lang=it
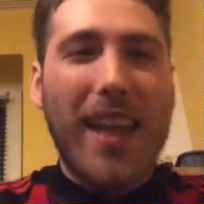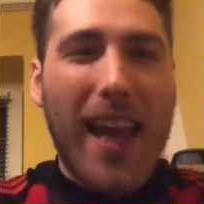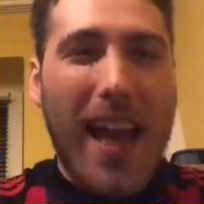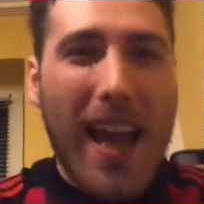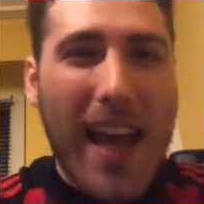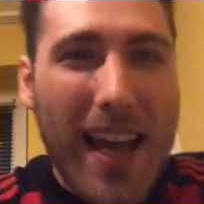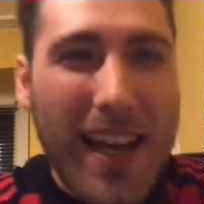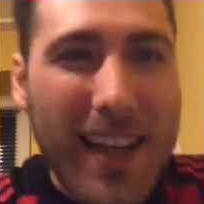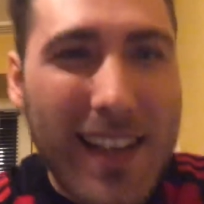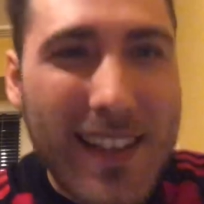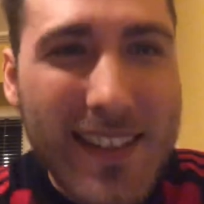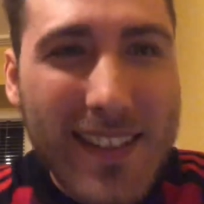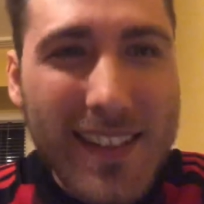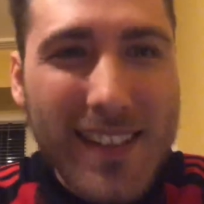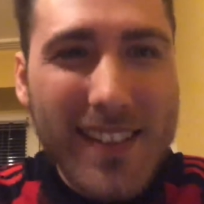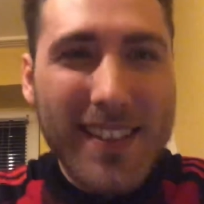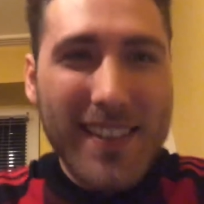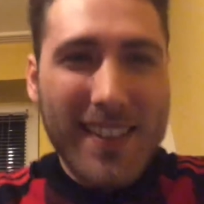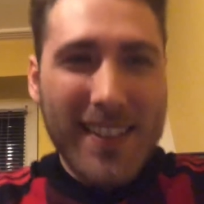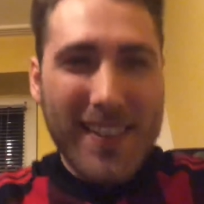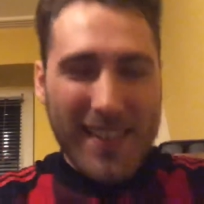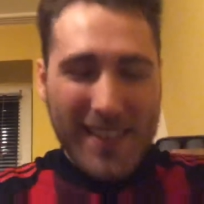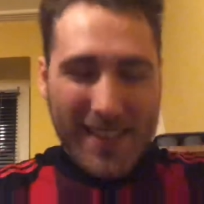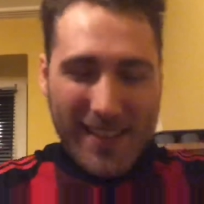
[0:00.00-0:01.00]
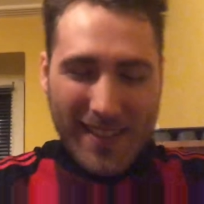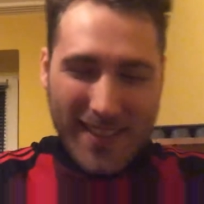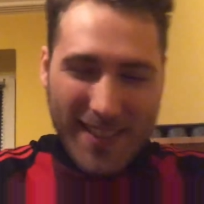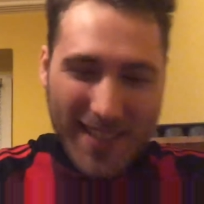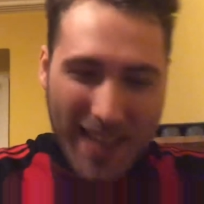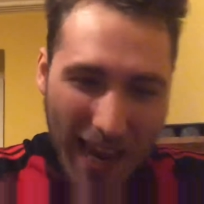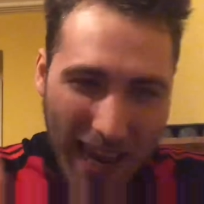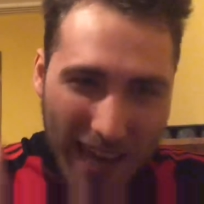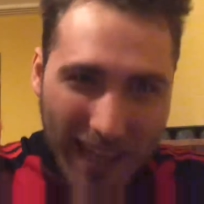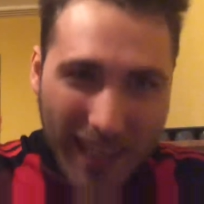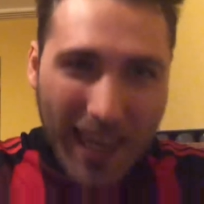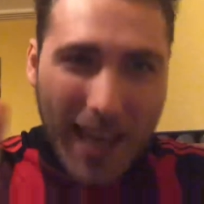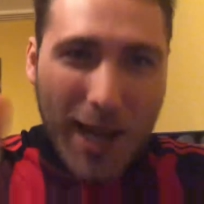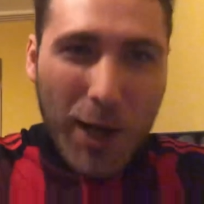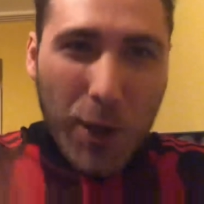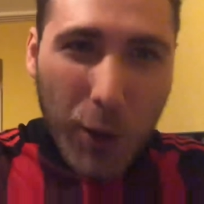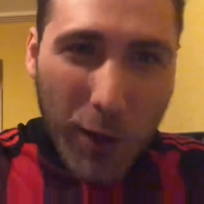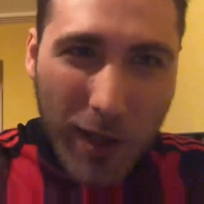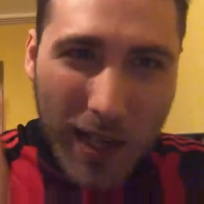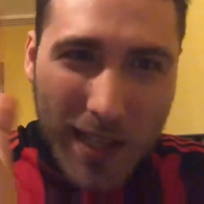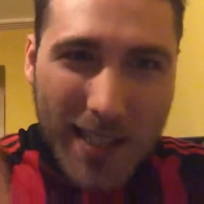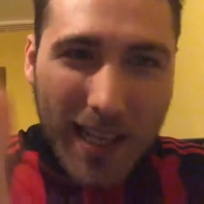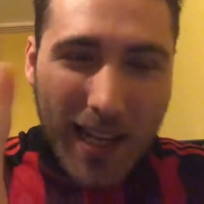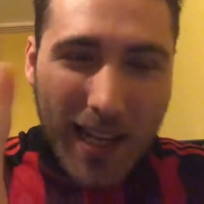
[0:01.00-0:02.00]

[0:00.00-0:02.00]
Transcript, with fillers: eh? Sai che ancora